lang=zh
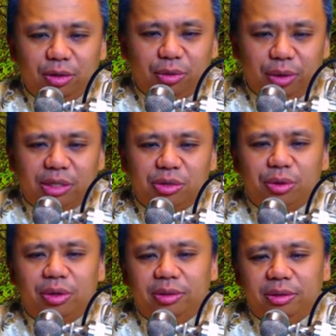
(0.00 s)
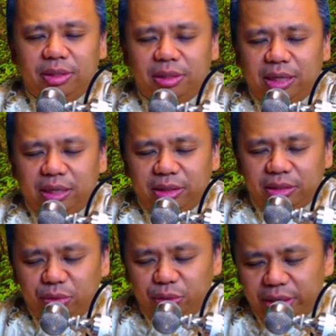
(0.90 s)
所以是说，自杀的
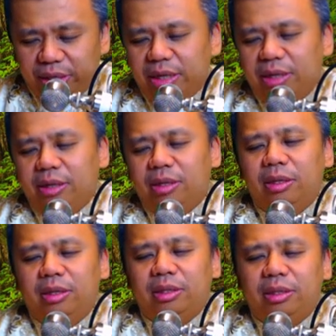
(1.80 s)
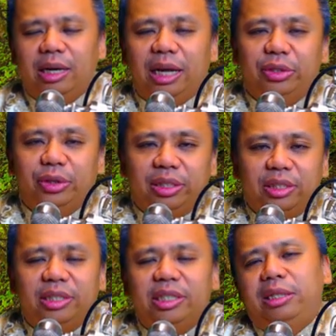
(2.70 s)
罪业是来自于
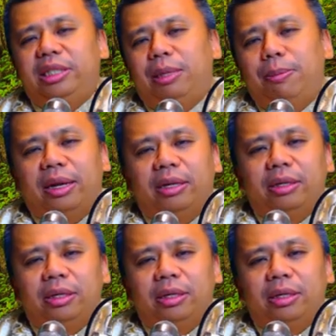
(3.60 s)
自己给自己判的。